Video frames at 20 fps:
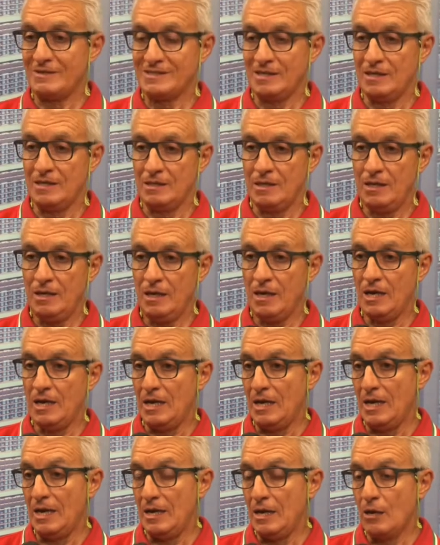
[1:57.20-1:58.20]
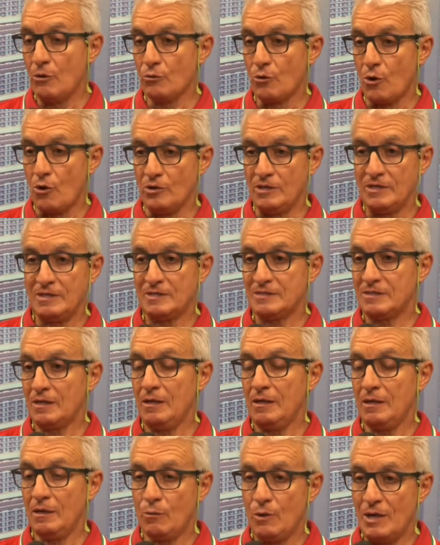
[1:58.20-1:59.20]
sede e l'Euronix
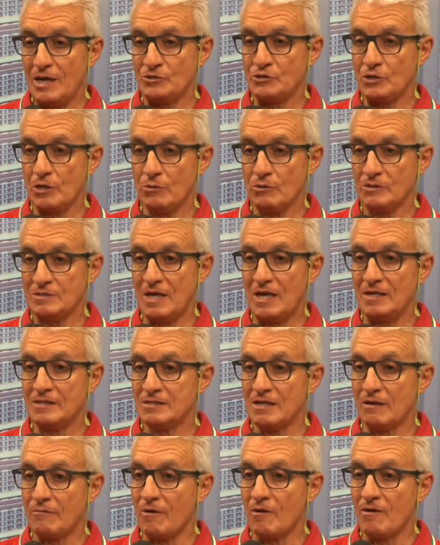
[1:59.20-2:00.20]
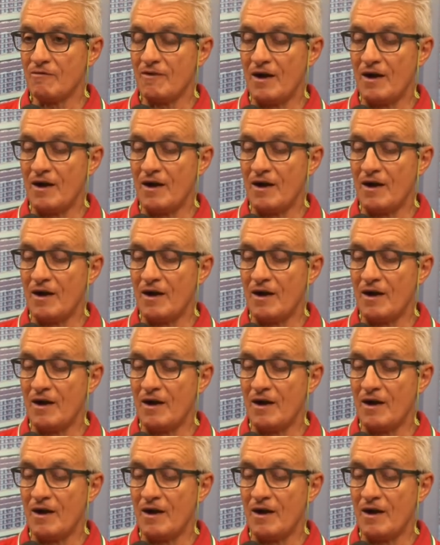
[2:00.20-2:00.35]
in quella circostanza aveva